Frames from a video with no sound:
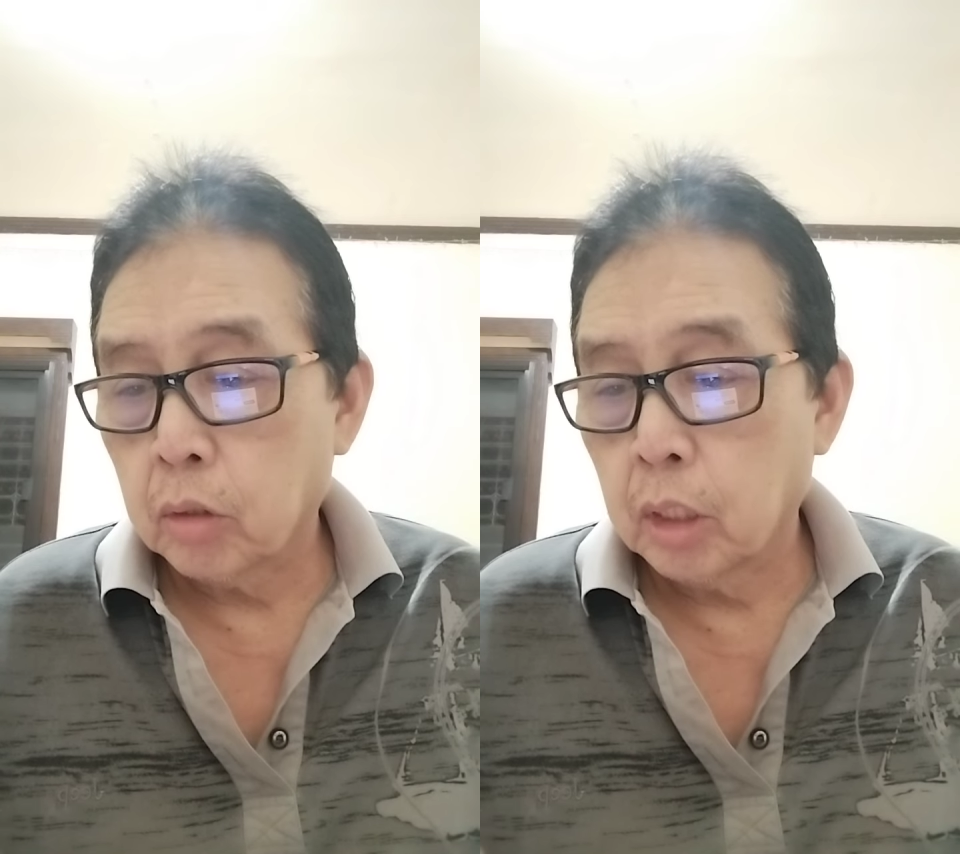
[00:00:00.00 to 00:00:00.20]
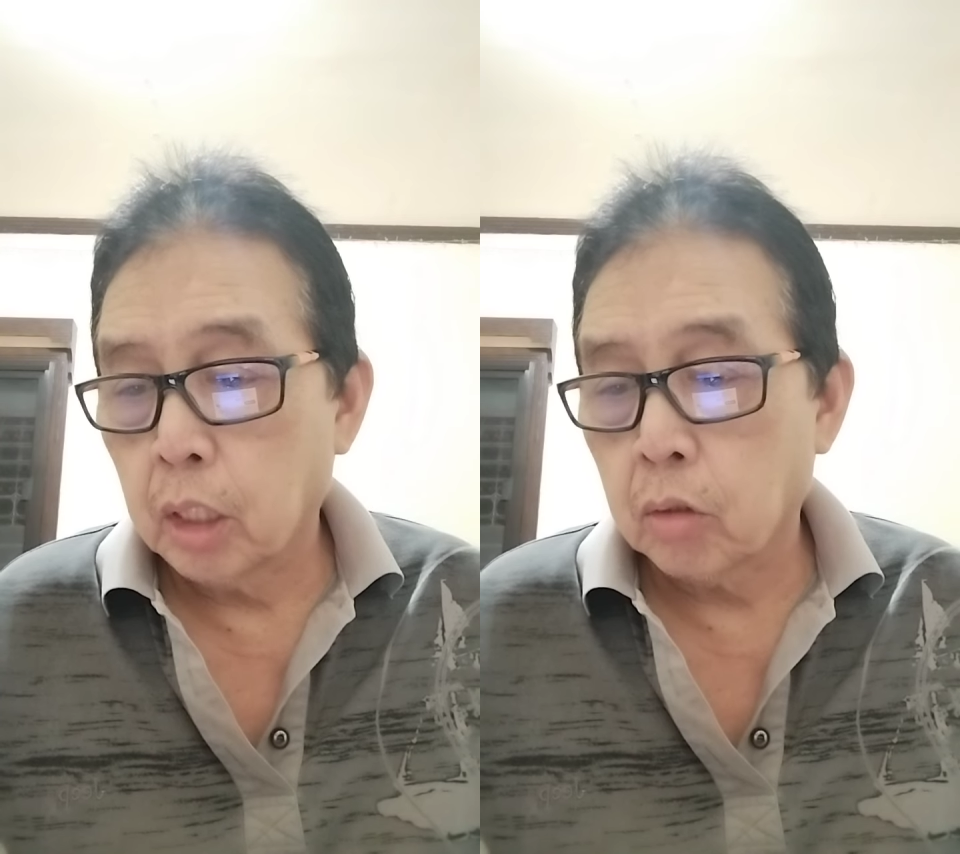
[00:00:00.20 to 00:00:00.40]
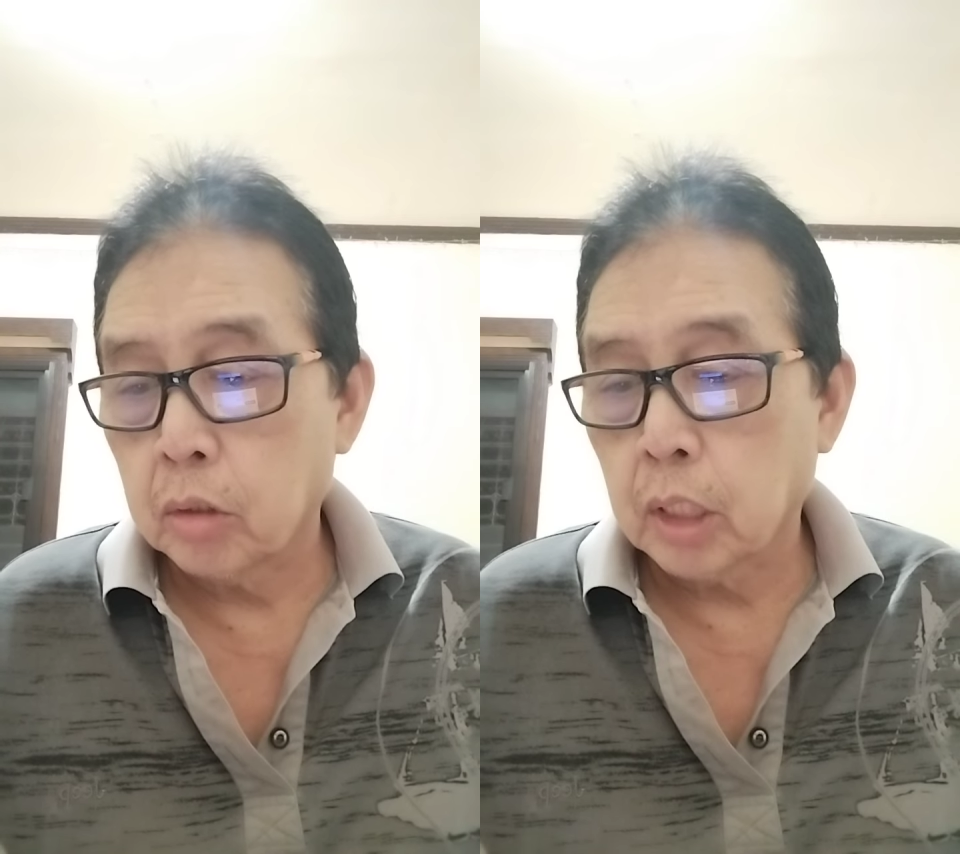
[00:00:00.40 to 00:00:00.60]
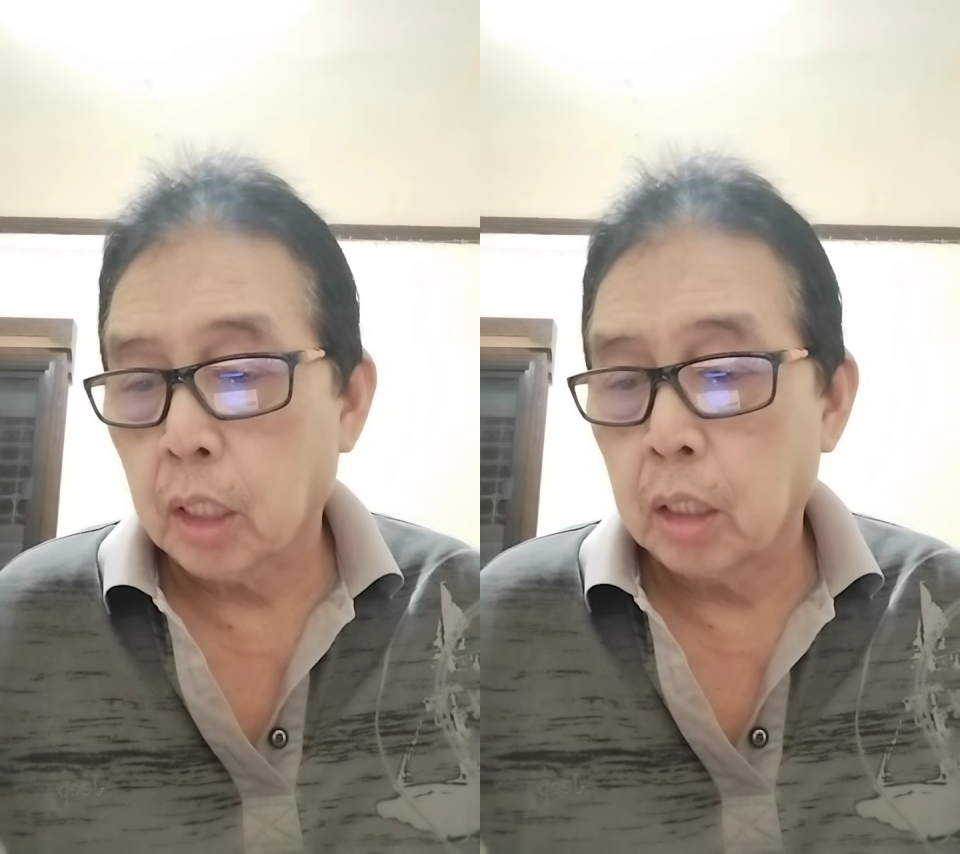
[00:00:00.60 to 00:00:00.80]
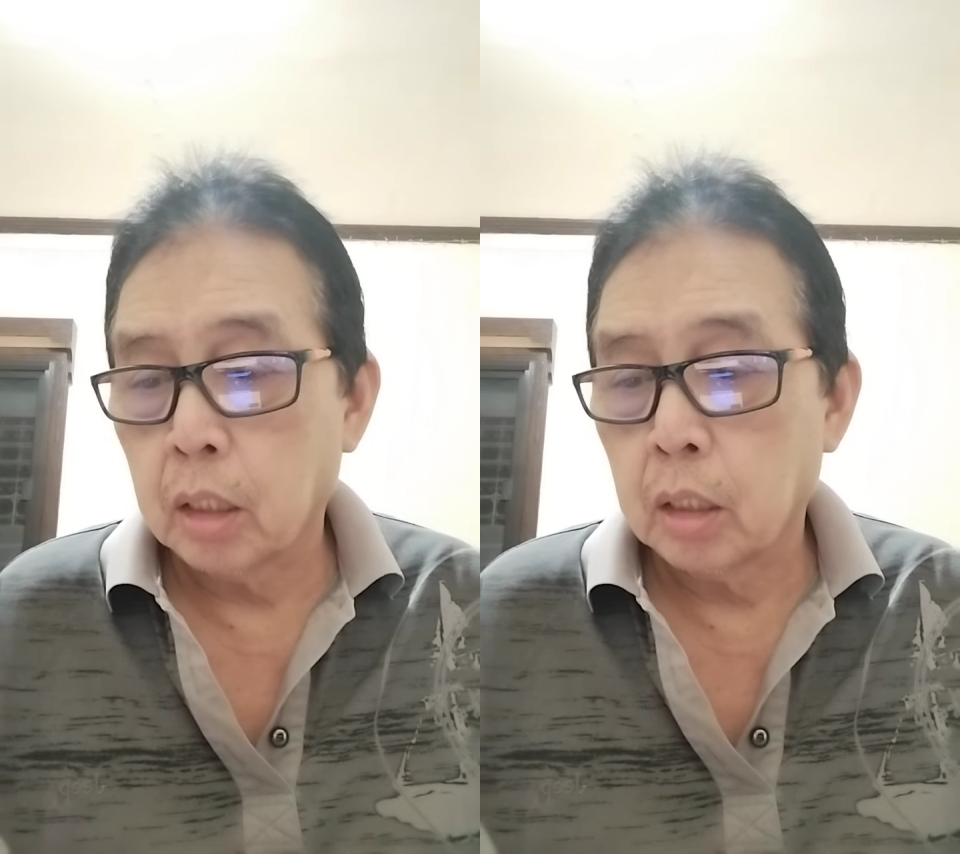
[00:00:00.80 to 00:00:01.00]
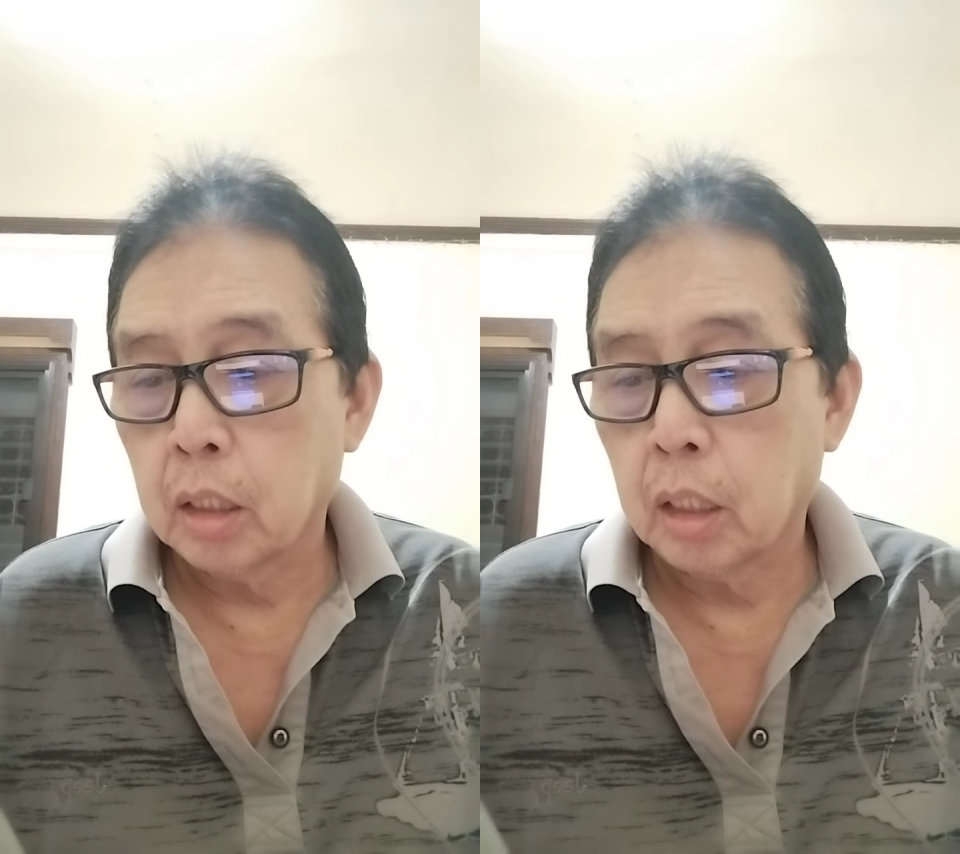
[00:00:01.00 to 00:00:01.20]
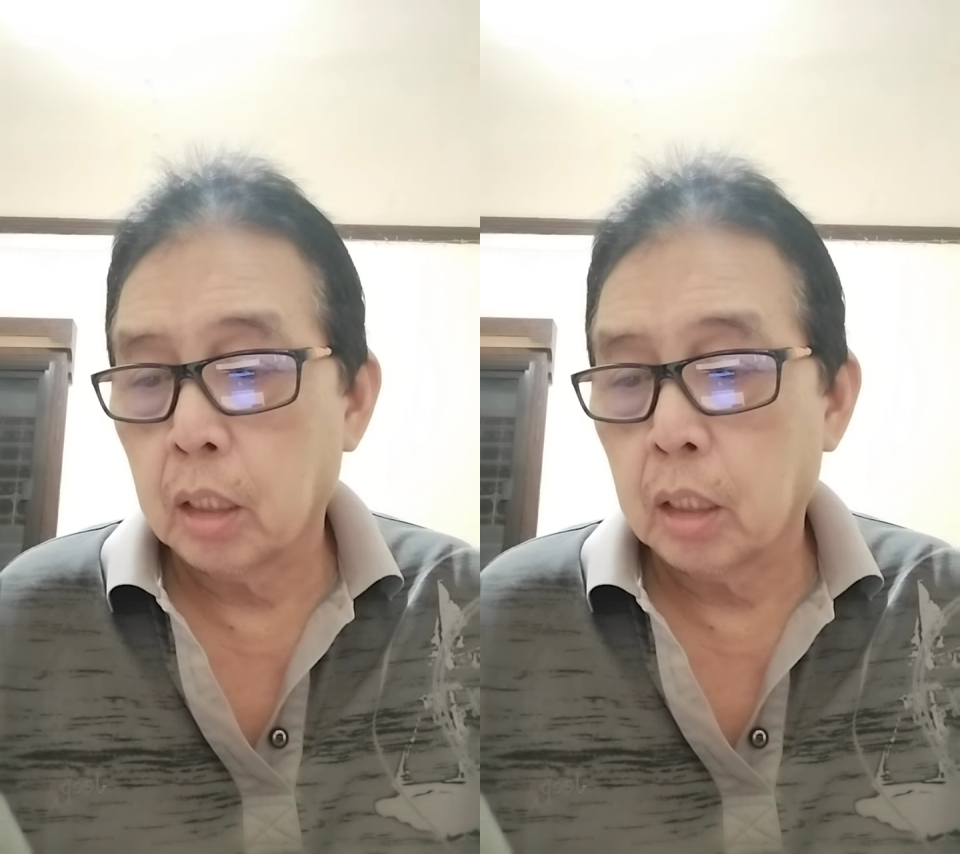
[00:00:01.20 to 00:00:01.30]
de la Rosa. Ha?